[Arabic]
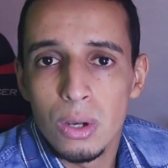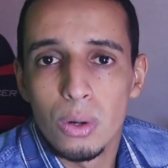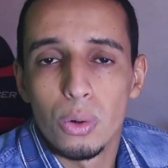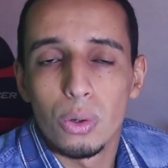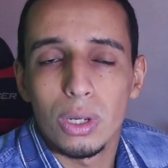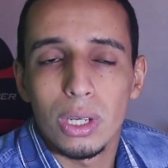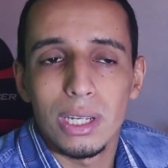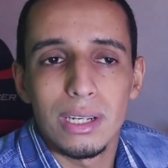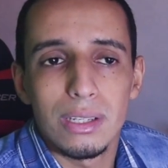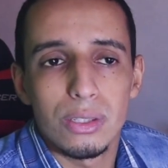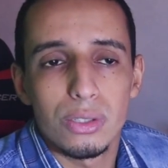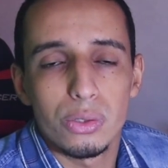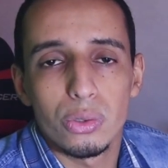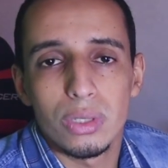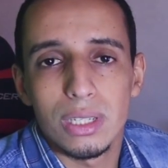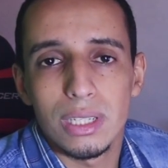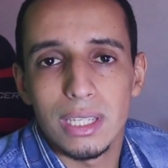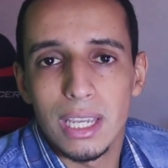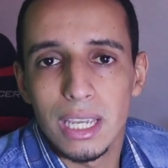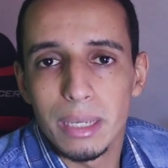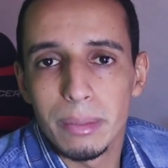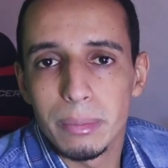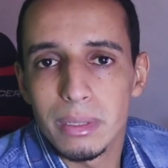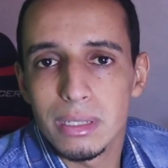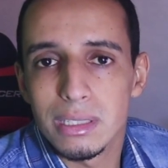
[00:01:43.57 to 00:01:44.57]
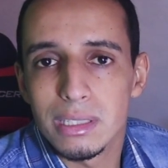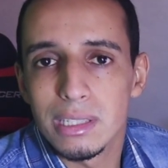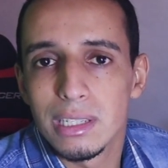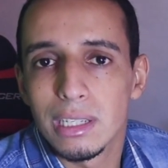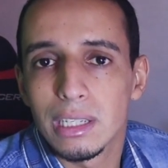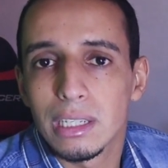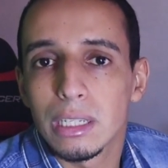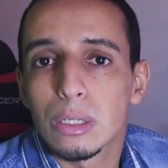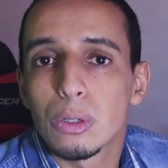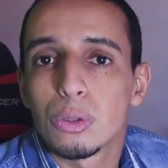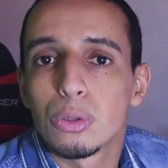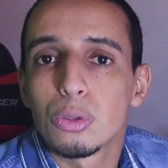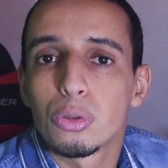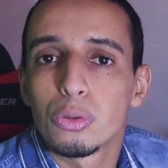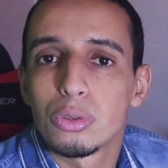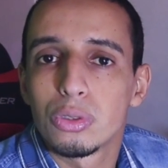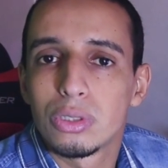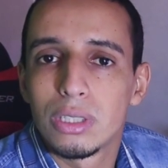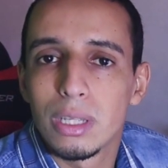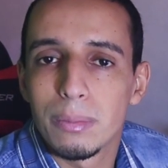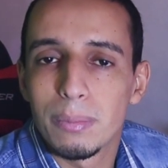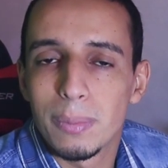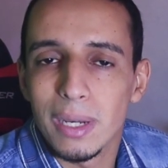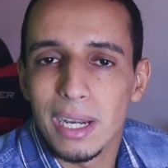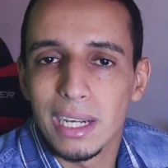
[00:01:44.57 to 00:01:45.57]
وكاين السوري جيمرز اللي كيكونوا
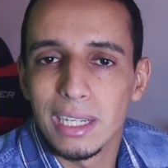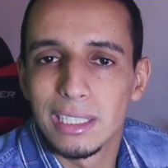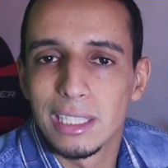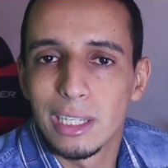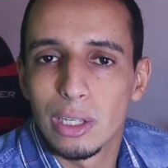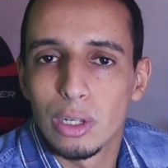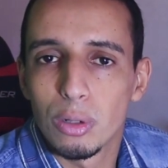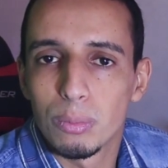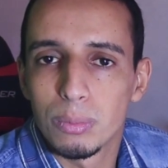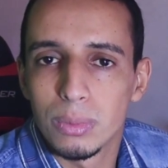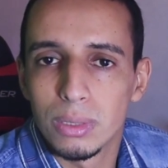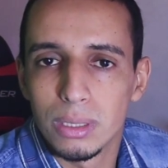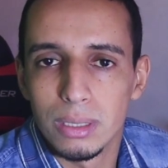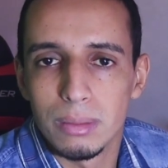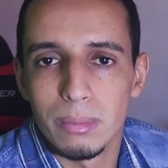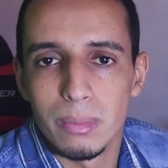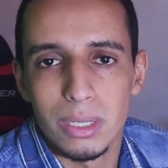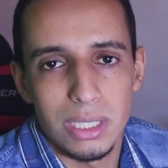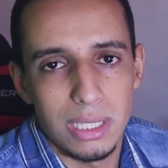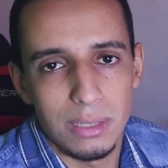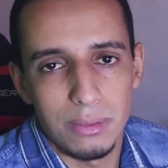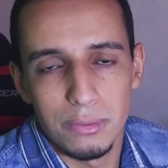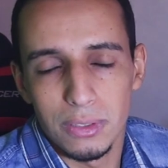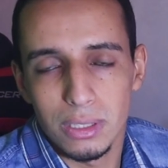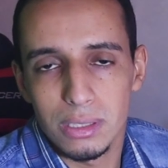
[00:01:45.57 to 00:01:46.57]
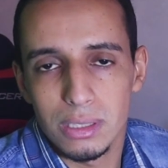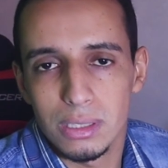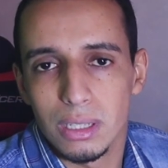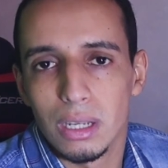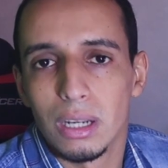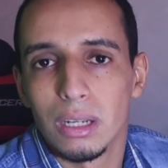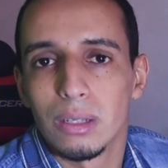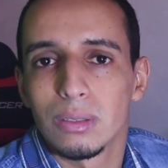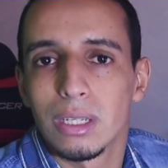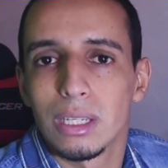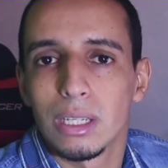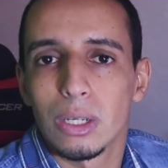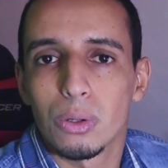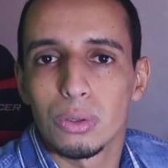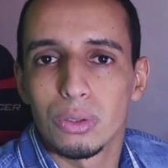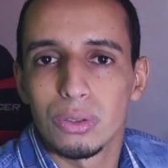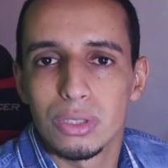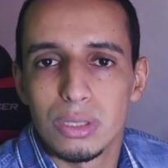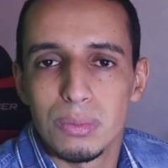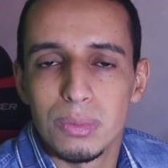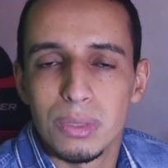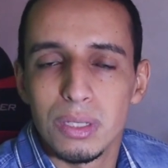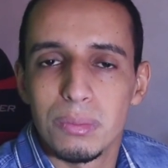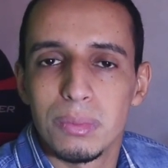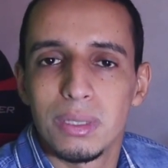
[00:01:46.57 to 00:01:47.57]
الدي بي اي ديالهم ماشي فيكس يعني كيكون
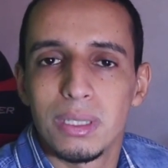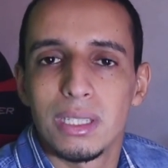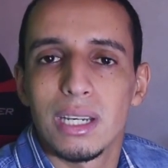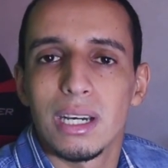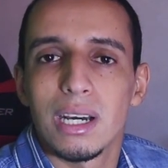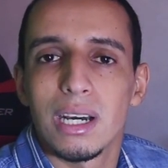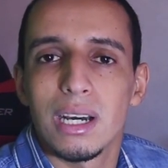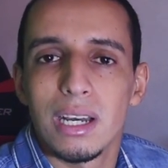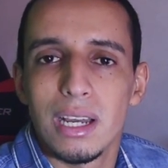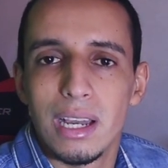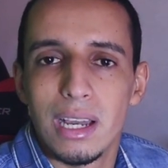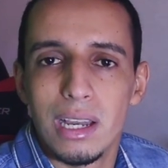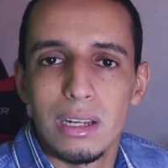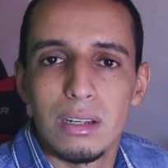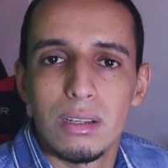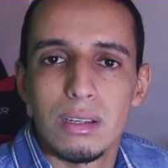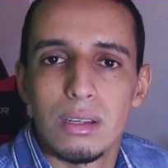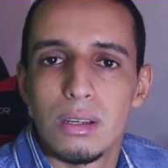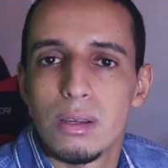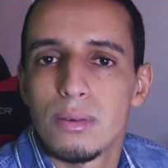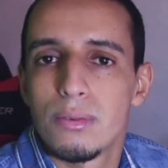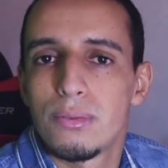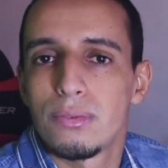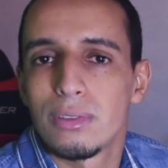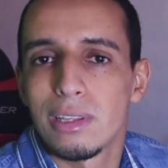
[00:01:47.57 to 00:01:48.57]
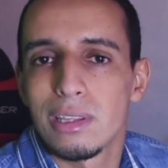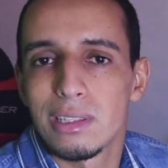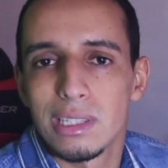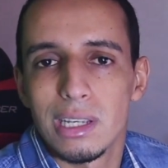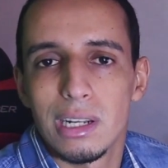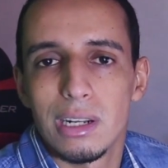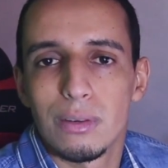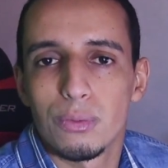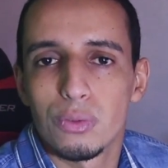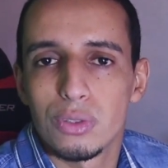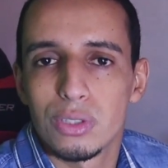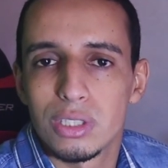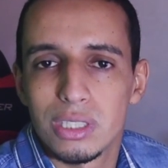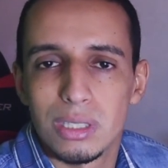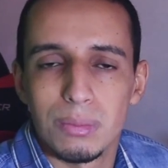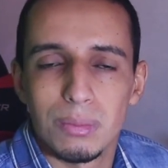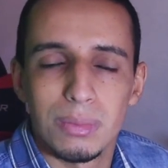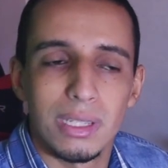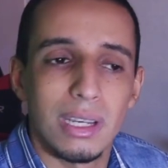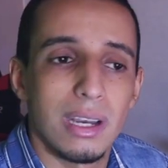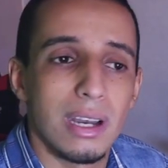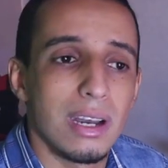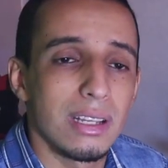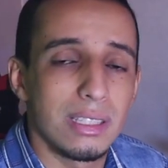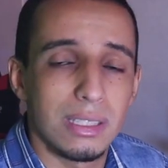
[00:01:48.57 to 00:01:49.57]
800 1000
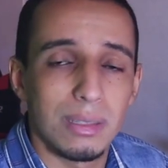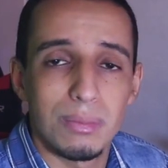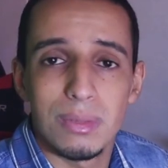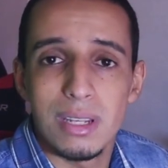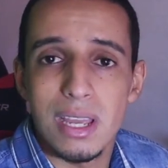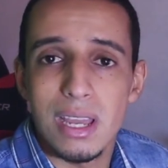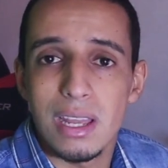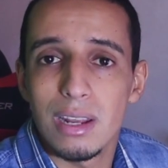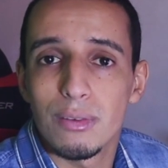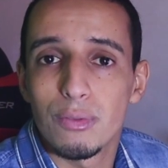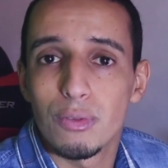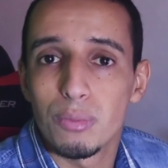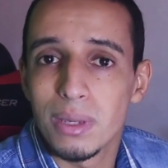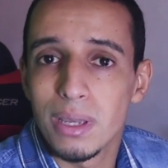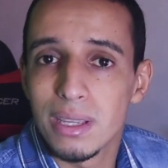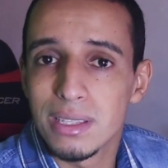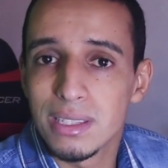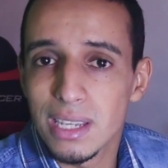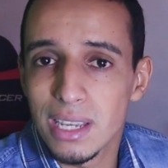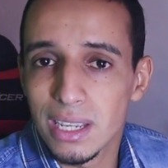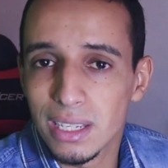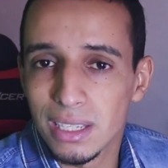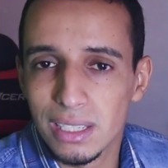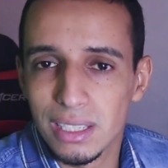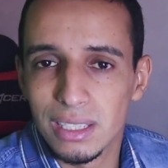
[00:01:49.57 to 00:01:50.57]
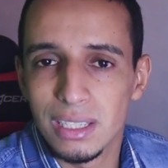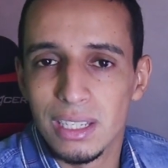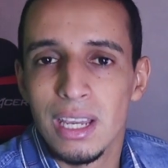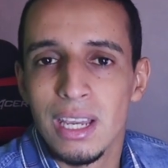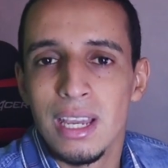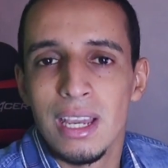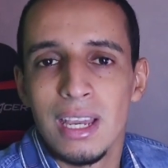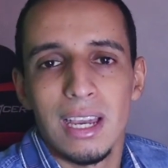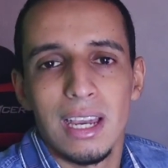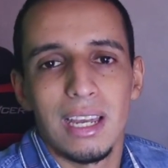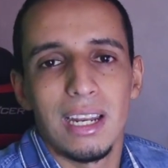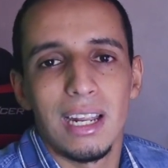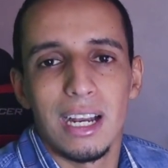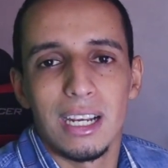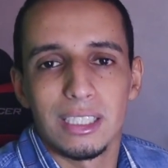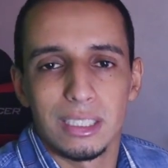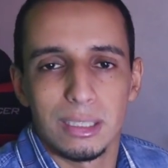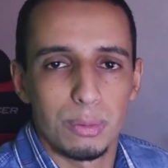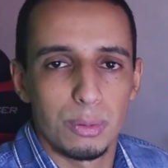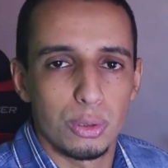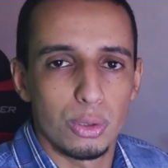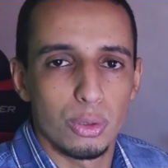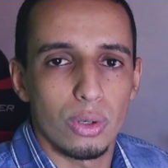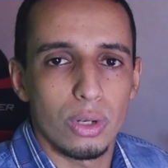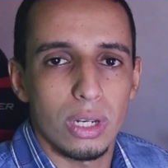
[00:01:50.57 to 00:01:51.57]
3600 8200 على
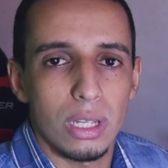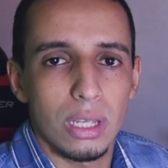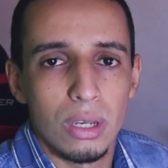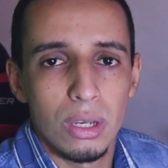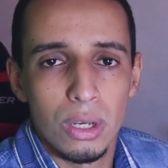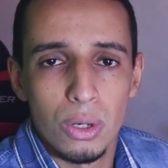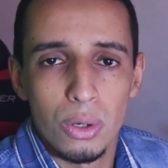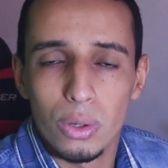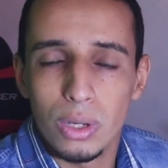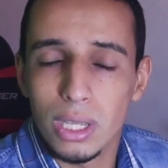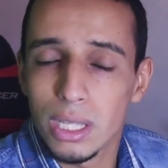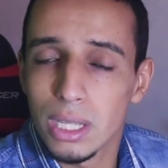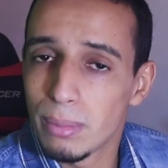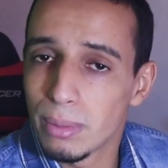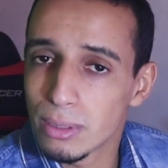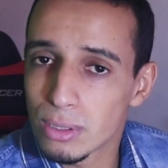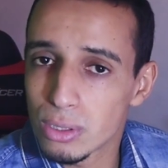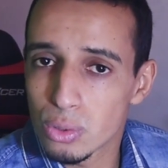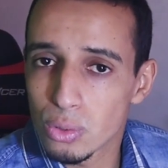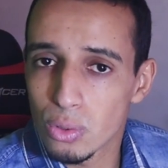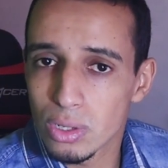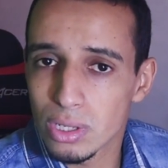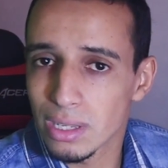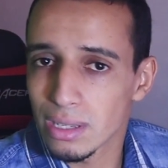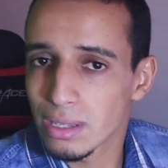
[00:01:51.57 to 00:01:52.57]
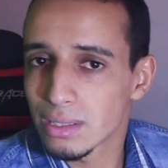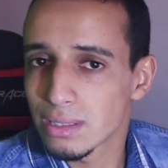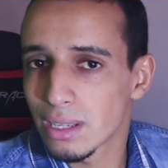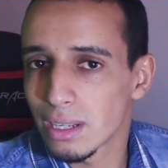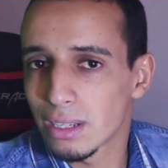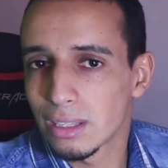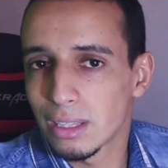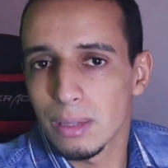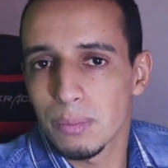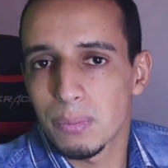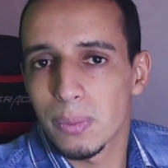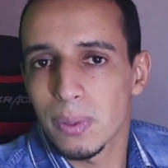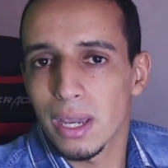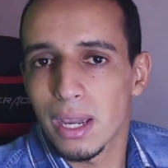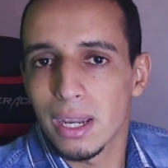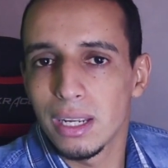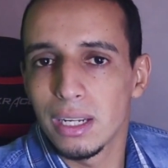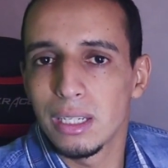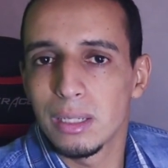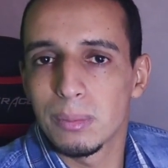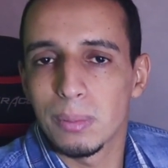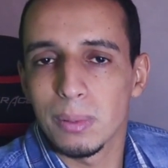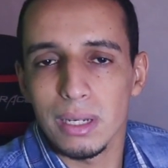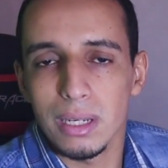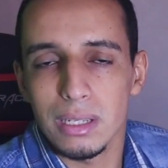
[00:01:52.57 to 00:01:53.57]
حسب السوري وكاين بعض السوري كتختار الدي بي اي
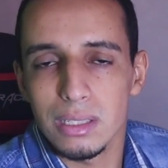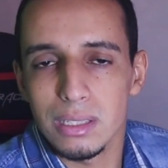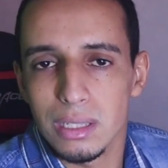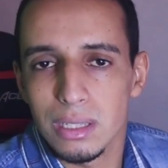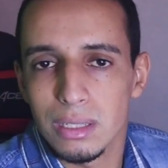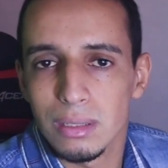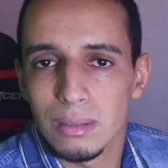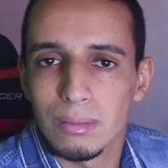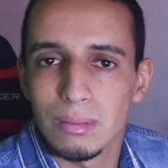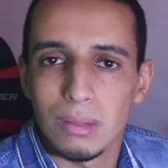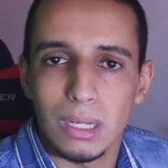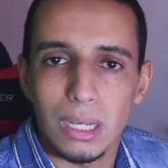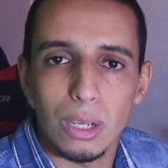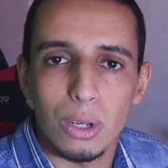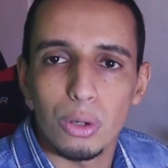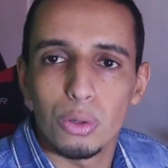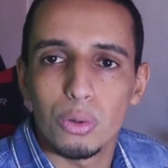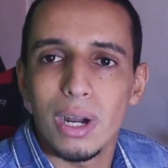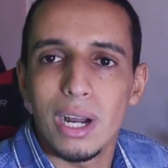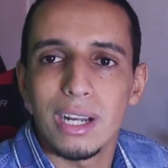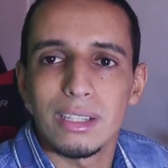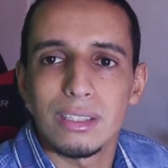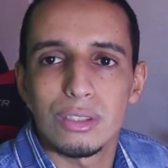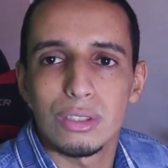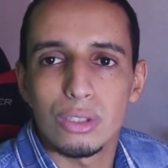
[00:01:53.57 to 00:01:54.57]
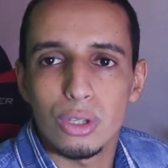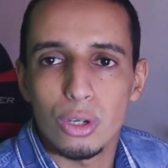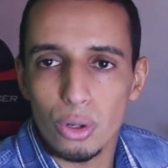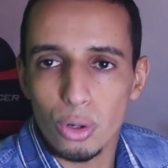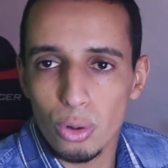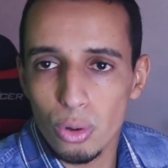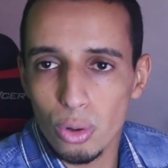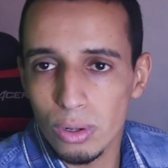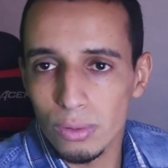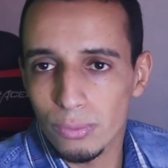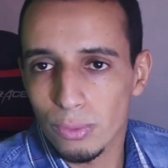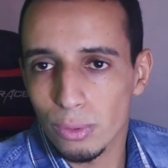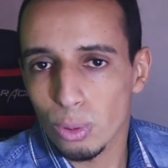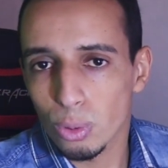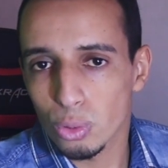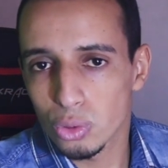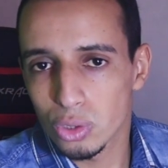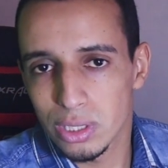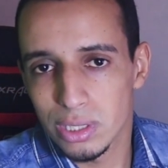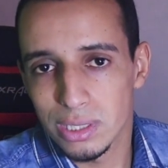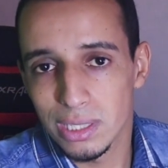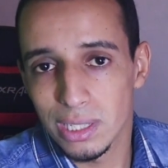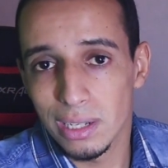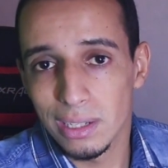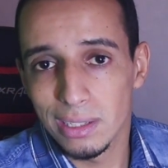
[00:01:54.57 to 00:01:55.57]
اللي بغيتي كيكون واحد سكرول في
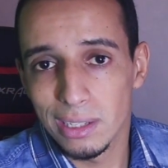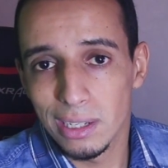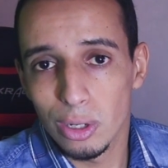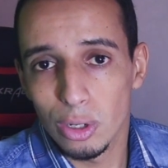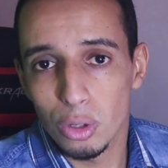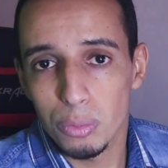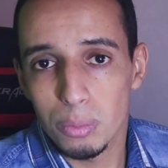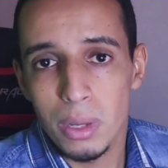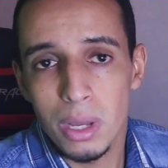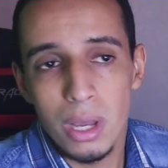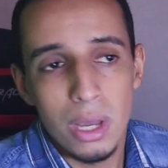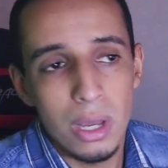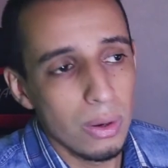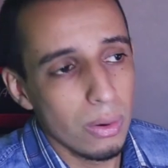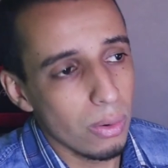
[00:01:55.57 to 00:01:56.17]
اللوجيسيال ديالهم